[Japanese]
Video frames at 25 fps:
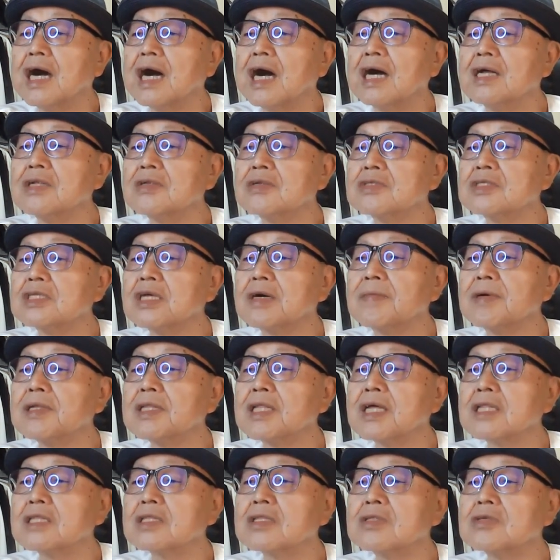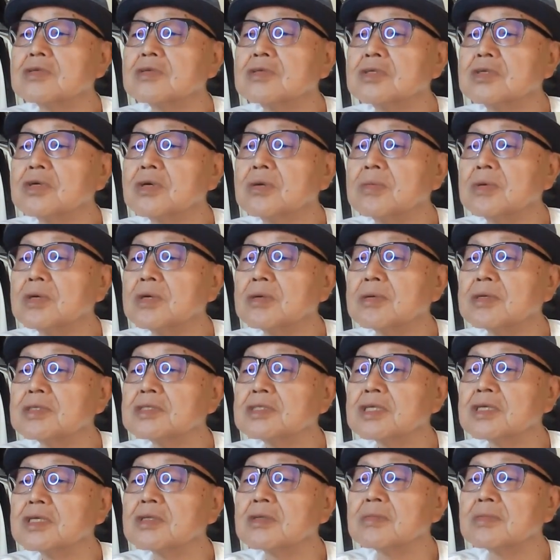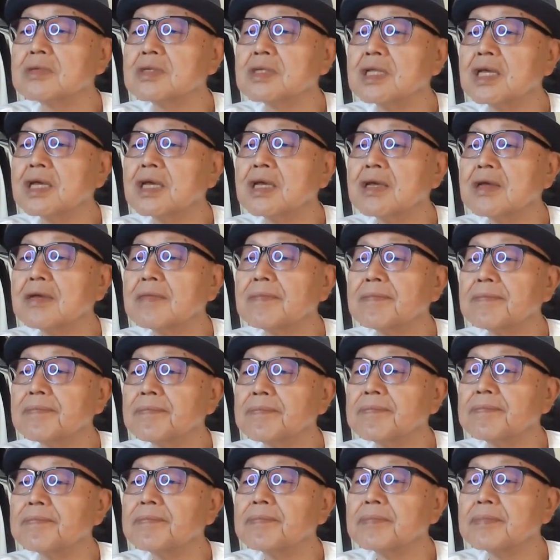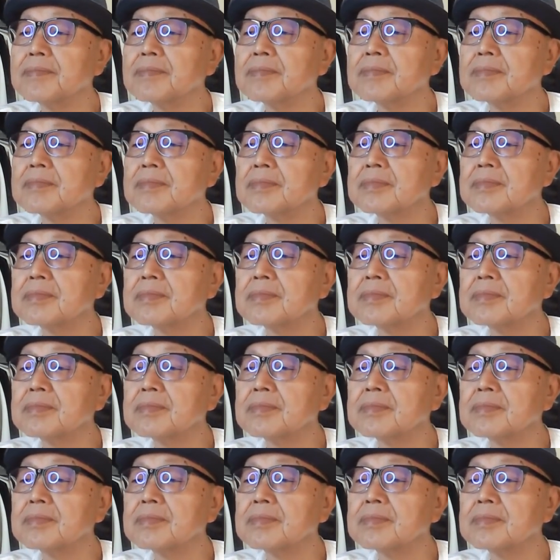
あのざまだっていうふうに思いますけどもね。うん。